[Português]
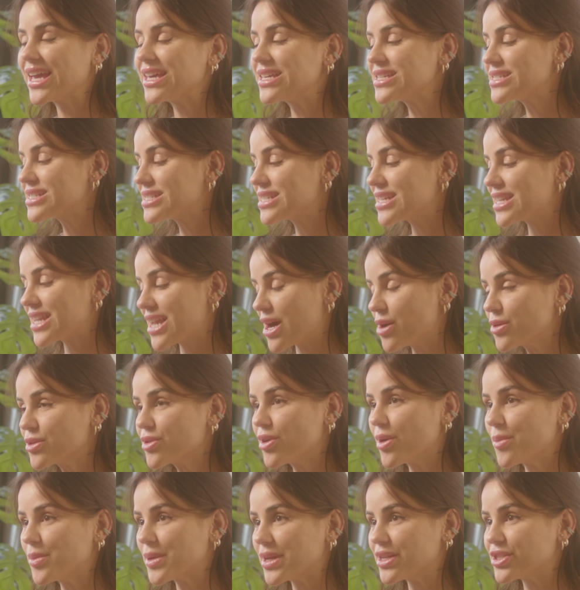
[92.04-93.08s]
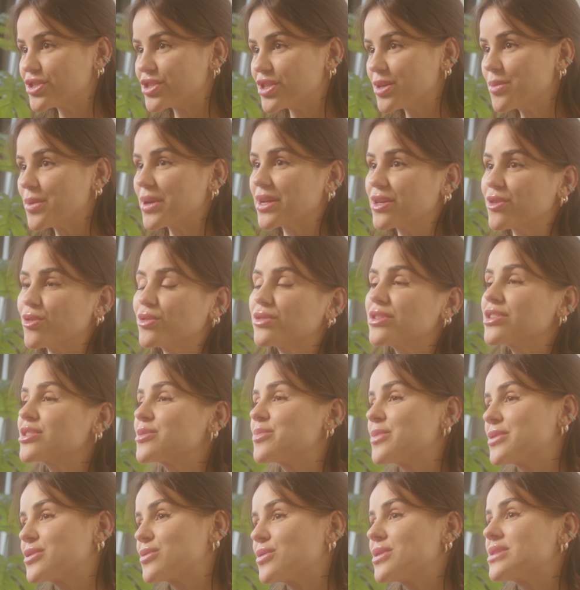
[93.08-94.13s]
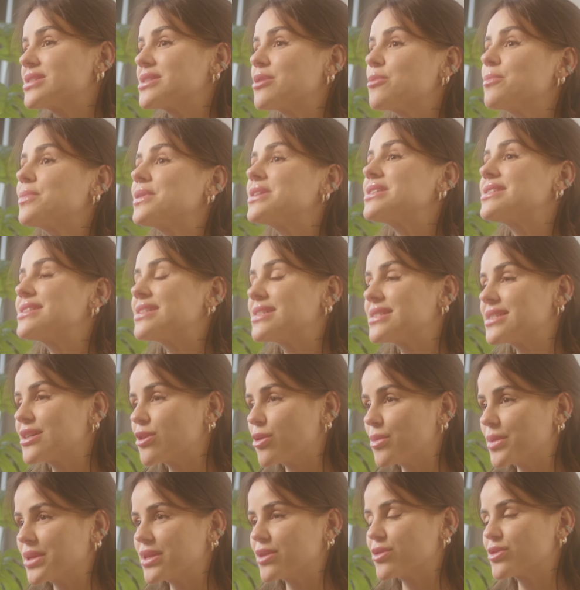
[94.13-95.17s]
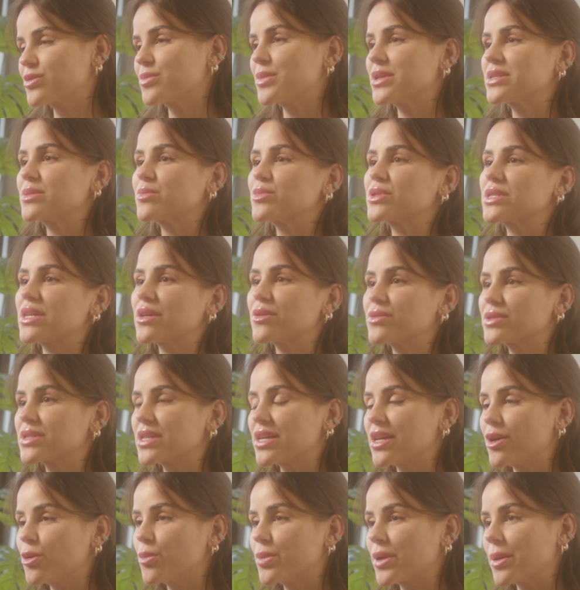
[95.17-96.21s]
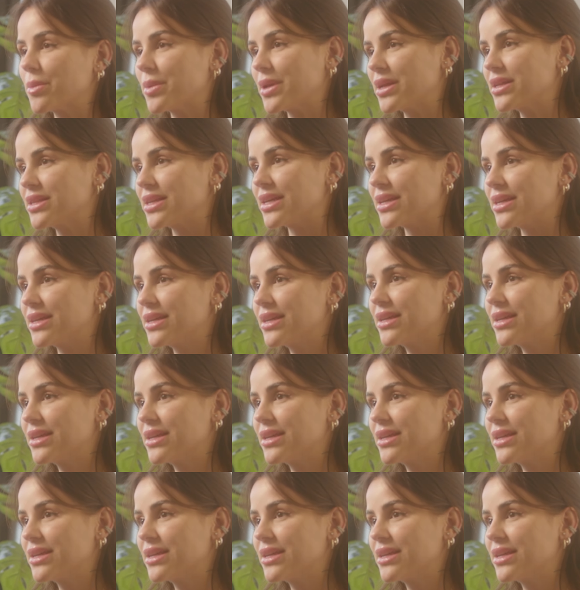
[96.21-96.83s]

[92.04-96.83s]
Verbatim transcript: ensinar o que eu aprendi para que outras pessoas não precisem cometer os mesmos erros que eu para aprender.